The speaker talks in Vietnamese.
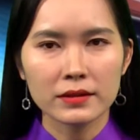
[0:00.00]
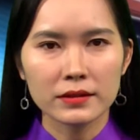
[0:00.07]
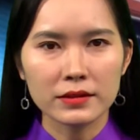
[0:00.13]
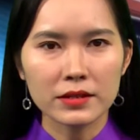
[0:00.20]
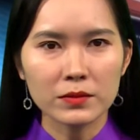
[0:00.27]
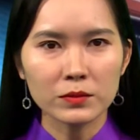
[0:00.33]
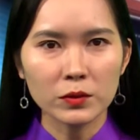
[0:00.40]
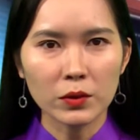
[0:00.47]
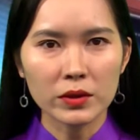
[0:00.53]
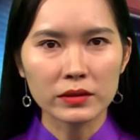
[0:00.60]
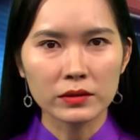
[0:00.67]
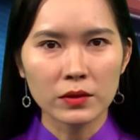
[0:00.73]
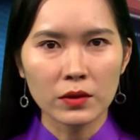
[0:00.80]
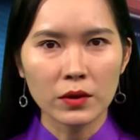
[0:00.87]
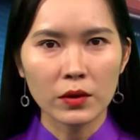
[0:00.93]
Trong
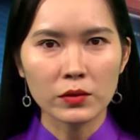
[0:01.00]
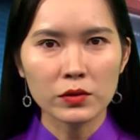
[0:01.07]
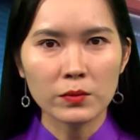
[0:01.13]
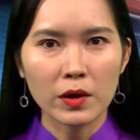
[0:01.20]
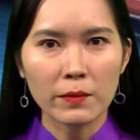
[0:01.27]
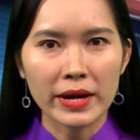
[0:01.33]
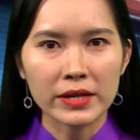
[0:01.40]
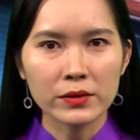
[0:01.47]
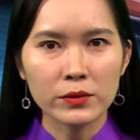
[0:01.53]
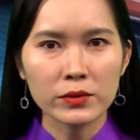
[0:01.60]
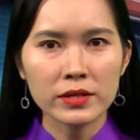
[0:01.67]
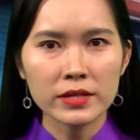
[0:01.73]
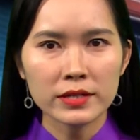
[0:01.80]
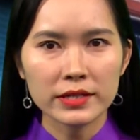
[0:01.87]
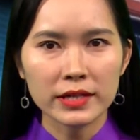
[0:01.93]
tuần, Hội đua bò bãi
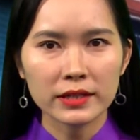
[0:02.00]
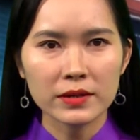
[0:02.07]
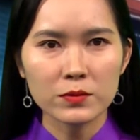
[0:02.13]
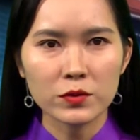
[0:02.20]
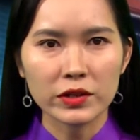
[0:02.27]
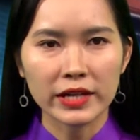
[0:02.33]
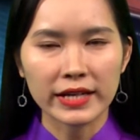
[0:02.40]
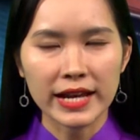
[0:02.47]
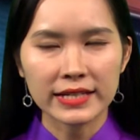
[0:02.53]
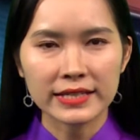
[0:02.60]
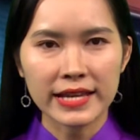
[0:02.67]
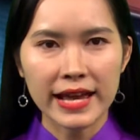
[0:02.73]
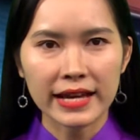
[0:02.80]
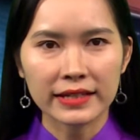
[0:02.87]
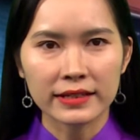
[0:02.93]
núi tranh cúp truyền hình
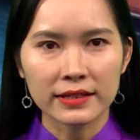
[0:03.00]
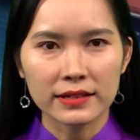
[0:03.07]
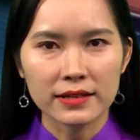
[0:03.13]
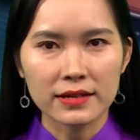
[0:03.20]
An Giang